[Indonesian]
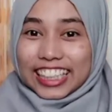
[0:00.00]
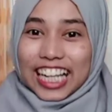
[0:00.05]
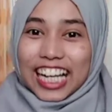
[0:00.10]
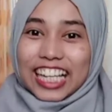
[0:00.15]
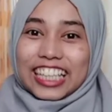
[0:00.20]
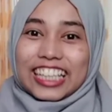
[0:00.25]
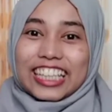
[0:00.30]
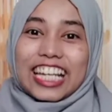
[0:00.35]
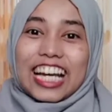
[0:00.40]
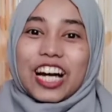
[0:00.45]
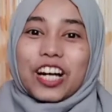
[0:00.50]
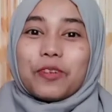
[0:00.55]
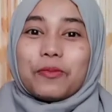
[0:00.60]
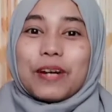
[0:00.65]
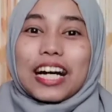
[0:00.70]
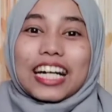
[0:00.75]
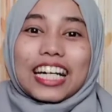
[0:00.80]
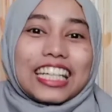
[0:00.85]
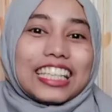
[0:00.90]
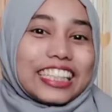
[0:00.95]
kali ini aku
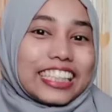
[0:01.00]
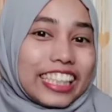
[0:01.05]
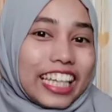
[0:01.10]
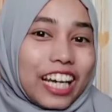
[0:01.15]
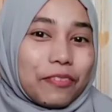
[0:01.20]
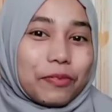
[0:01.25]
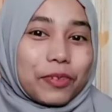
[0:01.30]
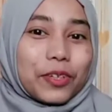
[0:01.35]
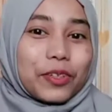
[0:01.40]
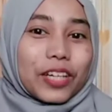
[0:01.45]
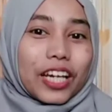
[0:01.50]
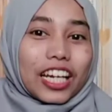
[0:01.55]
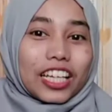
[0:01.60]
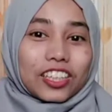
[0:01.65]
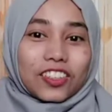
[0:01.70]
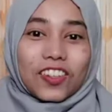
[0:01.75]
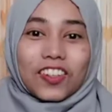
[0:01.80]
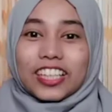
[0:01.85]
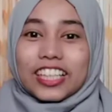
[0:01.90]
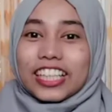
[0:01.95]
bakal share produk
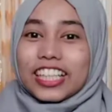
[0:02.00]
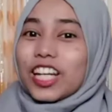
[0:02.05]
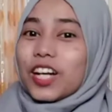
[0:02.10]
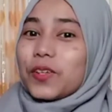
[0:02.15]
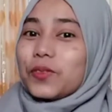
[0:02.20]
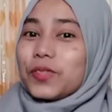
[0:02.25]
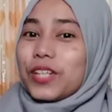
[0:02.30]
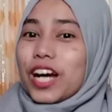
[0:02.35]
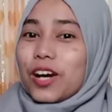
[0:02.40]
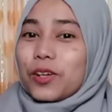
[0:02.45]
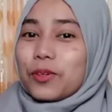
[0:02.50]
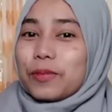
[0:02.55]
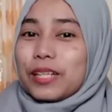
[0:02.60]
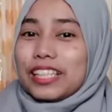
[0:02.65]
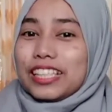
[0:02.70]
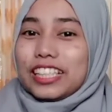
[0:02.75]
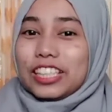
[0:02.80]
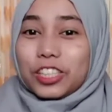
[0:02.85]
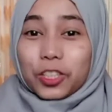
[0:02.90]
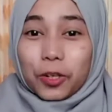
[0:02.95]
elektronik yang udah aku
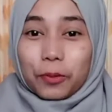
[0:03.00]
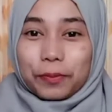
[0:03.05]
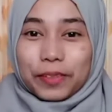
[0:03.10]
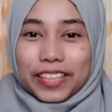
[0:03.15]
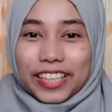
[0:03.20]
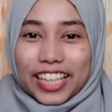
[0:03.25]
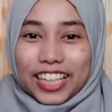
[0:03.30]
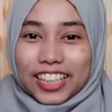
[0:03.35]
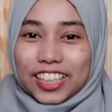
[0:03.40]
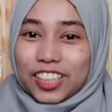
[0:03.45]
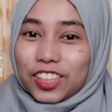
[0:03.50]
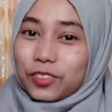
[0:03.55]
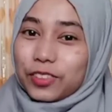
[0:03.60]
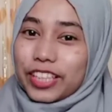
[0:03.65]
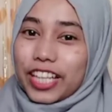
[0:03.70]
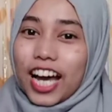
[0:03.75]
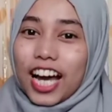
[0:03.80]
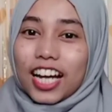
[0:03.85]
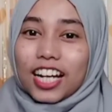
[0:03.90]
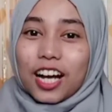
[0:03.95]
beli di Shopee Yang
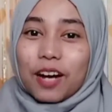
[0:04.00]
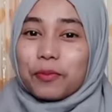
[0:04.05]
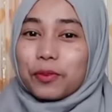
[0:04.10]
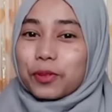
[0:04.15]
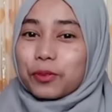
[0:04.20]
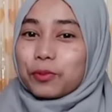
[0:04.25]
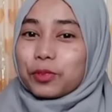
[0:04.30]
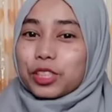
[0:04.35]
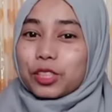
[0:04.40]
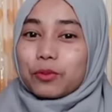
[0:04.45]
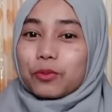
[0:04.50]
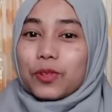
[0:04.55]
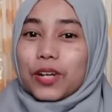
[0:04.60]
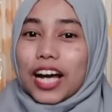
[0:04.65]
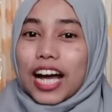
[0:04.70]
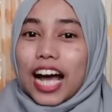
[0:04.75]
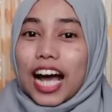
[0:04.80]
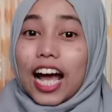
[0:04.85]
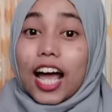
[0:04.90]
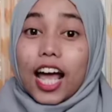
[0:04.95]
tentunya harga promo
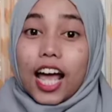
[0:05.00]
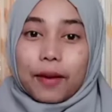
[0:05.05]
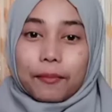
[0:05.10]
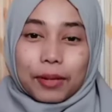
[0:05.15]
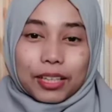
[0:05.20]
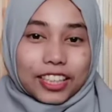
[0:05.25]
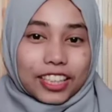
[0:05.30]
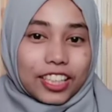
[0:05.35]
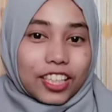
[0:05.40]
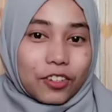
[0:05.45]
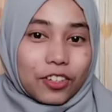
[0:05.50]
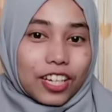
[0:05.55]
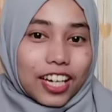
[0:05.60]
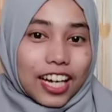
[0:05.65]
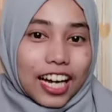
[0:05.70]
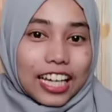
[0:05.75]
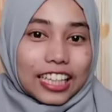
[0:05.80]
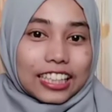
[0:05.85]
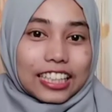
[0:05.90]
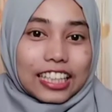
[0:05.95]
semua Pastinya
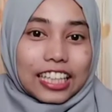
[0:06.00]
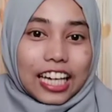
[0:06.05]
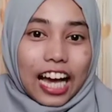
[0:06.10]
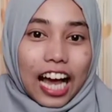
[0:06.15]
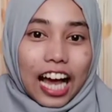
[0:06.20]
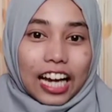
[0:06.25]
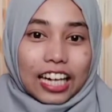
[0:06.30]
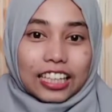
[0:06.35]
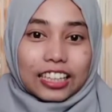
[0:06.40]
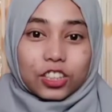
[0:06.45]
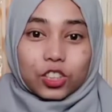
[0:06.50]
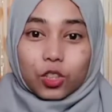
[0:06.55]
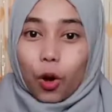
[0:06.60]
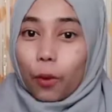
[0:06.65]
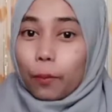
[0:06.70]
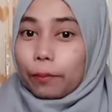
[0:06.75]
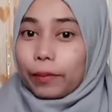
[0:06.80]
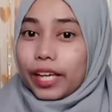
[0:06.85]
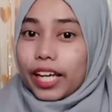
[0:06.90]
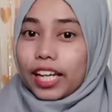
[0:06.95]
udah nggak asing kan
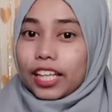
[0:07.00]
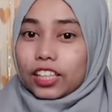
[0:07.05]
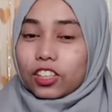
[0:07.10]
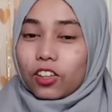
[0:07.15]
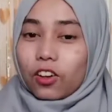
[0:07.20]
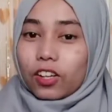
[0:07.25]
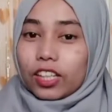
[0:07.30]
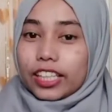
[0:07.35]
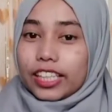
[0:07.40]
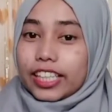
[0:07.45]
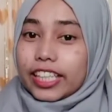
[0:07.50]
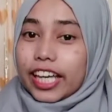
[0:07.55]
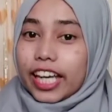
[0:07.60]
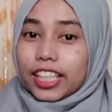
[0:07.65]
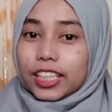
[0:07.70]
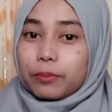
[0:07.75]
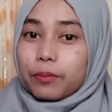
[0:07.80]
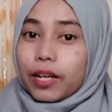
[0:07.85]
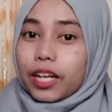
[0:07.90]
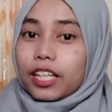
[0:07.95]
Shopee elektronik
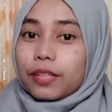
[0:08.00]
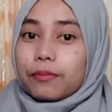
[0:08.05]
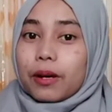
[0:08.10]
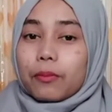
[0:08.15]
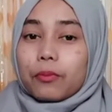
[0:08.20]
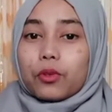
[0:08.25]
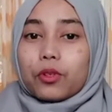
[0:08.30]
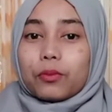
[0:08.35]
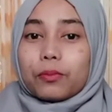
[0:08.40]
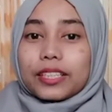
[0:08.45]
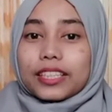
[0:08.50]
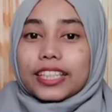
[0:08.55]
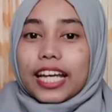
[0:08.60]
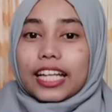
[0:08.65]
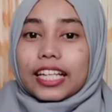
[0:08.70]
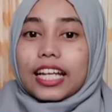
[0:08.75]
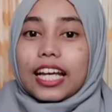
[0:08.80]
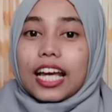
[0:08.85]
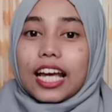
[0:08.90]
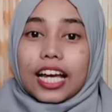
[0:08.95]
cashback
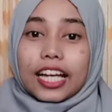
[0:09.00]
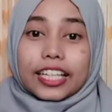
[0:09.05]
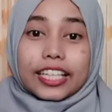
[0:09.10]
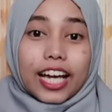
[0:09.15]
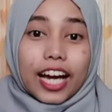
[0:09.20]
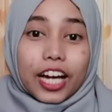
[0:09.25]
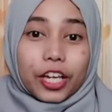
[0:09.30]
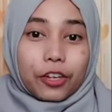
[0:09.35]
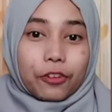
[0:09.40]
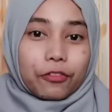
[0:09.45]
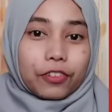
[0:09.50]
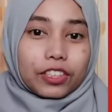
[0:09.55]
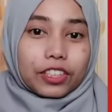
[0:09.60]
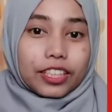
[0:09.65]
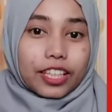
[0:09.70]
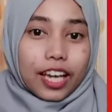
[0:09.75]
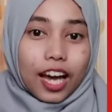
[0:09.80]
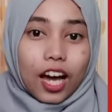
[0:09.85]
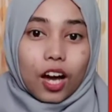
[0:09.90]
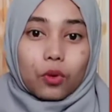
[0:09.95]
50% Yang
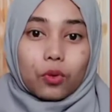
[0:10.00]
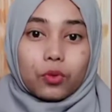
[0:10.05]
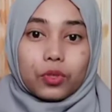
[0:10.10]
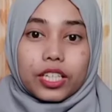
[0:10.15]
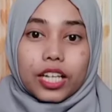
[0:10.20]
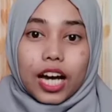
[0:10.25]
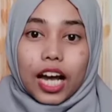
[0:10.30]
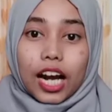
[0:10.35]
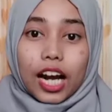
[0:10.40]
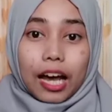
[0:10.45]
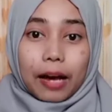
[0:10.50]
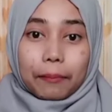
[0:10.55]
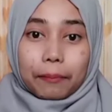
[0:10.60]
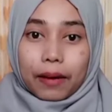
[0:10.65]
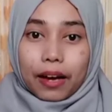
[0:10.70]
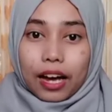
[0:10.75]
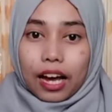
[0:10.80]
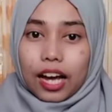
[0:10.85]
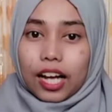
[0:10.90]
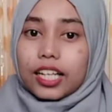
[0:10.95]
eventnya udah
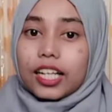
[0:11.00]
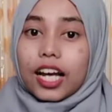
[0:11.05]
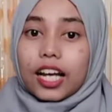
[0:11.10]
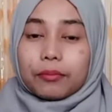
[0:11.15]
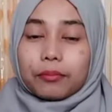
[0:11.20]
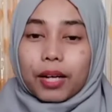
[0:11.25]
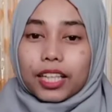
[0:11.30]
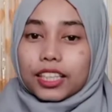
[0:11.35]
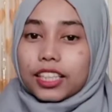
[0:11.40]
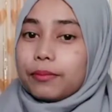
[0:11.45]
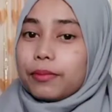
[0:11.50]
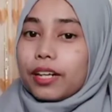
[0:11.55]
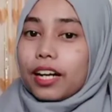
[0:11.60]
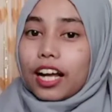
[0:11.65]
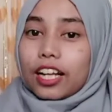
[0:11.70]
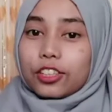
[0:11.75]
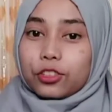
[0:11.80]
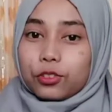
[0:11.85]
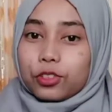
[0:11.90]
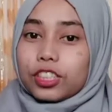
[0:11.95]
lama dan masih
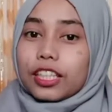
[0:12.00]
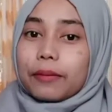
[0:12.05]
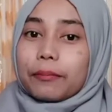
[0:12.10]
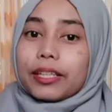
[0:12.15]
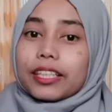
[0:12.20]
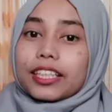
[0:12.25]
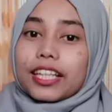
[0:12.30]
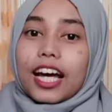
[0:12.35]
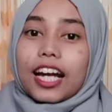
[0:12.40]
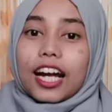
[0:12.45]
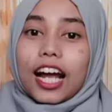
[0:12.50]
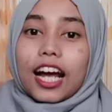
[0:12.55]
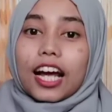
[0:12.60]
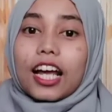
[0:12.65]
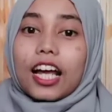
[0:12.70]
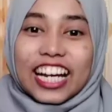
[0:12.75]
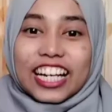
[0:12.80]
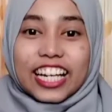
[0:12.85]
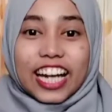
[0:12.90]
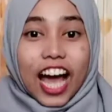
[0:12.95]
berlanjut sampai sekarang
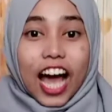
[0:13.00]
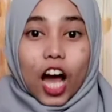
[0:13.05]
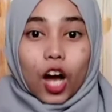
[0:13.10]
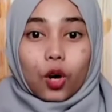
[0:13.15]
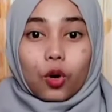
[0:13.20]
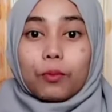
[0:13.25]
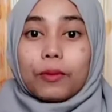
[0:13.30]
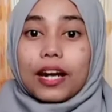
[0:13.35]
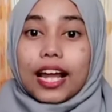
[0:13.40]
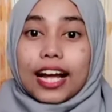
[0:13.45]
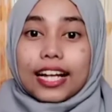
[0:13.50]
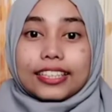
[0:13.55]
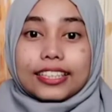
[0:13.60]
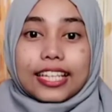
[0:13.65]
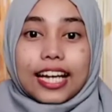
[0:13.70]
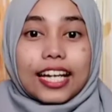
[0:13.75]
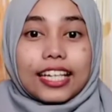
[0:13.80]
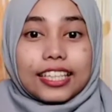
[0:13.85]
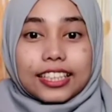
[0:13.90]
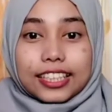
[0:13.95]
Nah aku
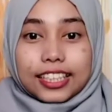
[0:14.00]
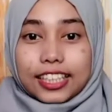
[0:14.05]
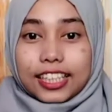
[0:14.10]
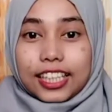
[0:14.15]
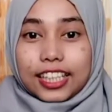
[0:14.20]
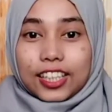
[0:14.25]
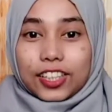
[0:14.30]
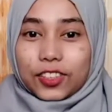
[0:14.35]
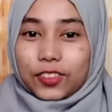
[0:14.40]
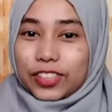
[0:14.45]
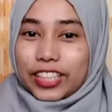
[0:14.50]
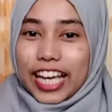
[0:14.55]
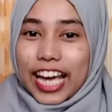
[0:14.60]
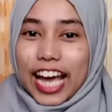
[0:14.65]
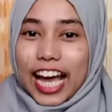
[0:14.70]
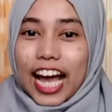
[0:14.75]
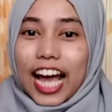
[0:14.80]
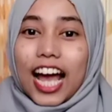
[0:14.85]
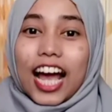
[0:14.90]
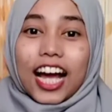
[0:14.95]
belanja di sini
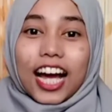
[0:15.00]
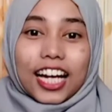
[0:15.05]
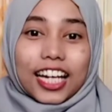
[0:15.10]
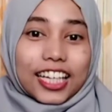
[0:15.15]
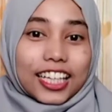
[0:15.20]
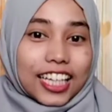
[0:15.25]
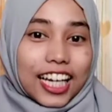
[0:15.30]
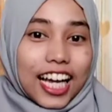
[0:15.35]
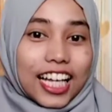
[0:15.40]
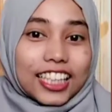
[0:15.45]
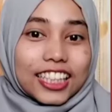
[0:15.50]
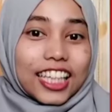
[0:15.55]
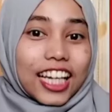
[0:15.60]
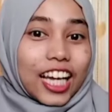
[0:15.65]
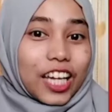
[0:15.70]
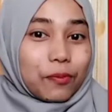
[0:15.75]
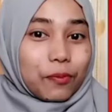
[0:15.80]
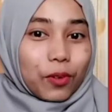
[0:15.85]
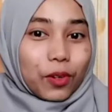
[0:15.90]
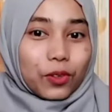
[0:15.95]
tentunya Karena
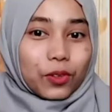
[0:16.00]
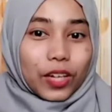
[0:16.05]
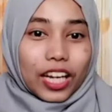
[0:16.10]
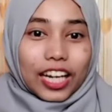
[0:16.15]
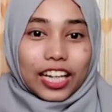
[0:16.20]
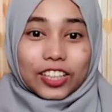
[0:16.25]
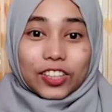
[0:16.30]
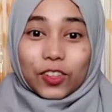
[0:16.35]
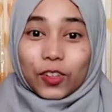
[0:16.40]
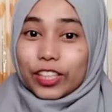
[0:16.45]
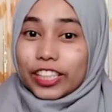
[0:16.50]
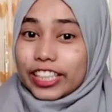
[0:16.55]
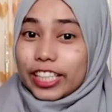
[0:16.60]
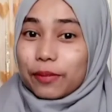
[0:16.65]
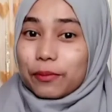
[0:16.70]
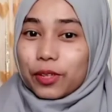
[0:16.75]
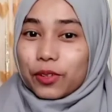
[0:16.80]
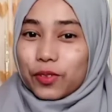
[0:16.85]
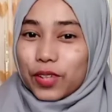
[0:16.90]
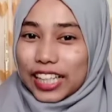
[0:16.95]
selain produk
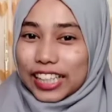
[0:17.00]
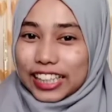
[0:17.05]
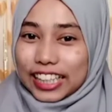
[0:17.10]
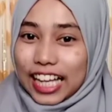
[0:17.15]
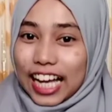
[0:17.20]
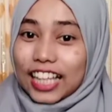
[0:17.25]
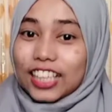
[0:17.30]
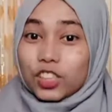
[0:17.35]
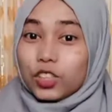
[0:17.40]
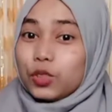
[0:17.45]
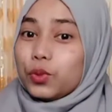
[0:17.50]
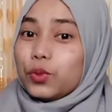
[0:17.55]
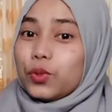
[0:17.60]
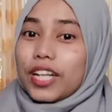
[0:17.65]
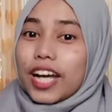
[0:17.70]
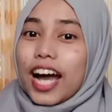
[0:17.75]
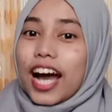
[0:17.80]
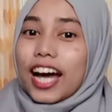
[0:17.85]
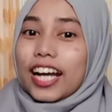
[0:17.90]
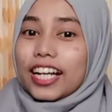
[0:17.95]
elektroniknya berkualitas
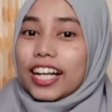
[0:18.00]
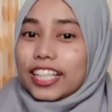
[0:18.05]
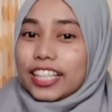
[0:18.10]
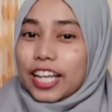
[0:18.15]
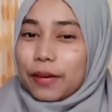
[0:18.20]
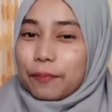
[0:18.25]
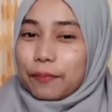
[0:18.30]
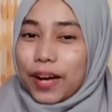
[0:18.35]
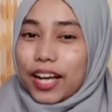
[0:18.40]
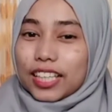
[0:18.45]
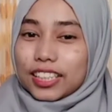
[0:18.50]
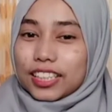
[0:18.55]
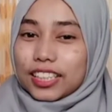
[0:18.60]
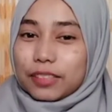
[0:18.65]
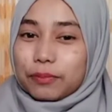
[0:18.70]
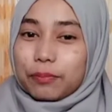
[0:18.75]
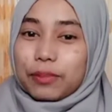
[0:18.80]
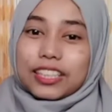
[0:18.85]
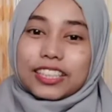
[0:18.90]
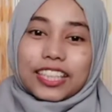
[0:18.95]
Juga harganya pas
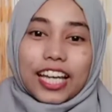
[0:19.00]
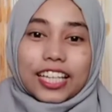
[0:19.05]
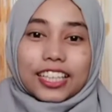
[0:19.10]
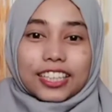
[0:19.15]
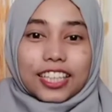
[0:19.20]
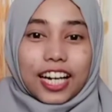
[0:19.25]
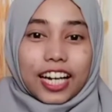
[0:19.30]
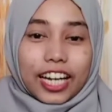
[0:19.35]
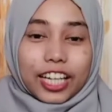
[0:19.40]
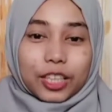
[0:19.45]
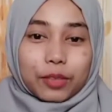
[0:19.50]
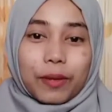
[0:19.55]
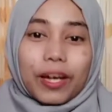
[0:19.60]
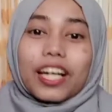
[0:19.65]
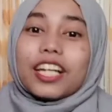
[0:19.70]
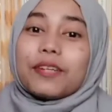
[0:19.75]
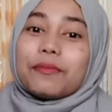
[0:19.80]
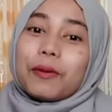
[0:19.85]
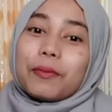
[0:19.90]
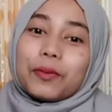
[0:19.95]
plus ekstra
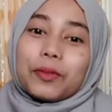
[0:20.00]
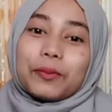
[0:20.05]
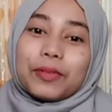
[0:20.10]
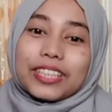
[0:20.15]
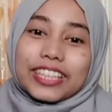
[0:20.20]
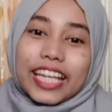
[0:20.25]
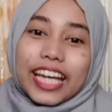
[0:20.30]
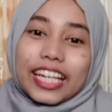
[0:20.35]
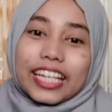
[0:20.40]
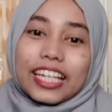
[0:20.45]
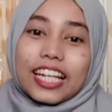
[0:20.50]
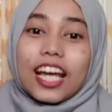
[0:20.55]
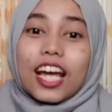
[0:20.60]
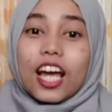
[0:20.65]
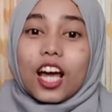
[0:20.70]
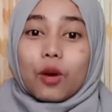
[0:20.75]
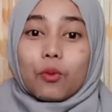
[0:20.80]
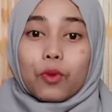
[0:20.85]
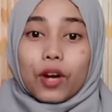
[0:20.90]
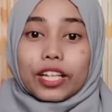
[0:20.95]
cashback
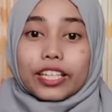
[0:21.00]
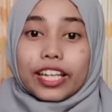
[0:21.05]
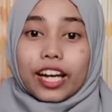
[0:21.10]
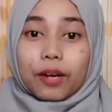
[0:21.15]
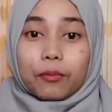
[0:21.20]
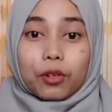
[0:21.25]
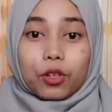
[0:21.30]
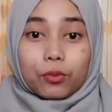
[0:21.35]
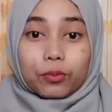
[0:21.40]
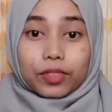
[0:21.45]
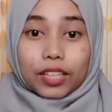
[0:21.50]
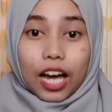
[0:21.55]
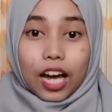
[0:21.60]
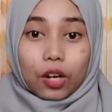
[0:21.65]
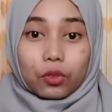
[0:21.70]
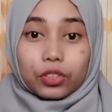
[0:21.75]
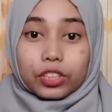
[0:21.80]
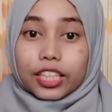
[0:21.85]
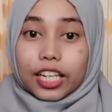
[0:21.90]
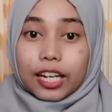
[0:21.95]
50% Buat yang belum
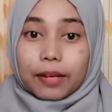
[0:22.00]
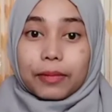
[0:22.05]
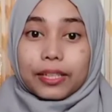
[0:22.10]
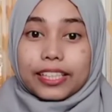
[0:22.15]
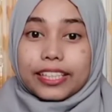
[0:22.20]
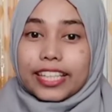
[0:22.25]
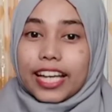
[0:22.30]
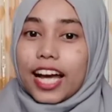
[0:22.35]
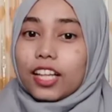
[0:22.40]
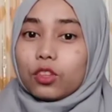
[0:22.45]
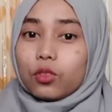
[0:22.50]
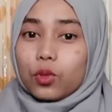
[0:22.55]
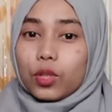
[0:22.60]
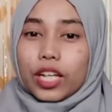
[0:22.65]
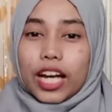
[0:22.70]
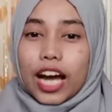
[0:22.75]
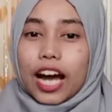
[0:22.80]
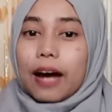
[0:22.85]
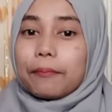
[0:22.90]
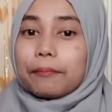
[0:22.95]
tahu cara belinya tuh
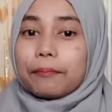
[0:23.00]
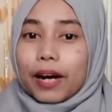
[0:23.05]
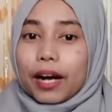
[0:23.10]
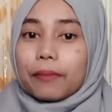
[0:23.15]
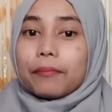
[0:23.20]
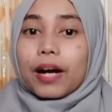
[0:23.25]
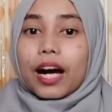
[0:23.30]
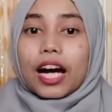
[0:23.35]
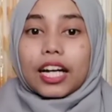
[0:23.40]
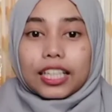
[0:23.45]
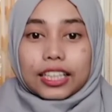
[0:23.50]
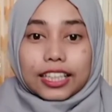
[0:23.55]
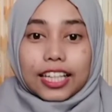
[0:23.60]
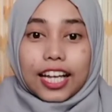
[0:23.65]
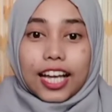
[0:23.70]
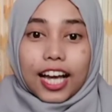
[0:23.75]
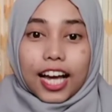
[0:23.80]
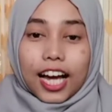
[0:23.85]
gampang banget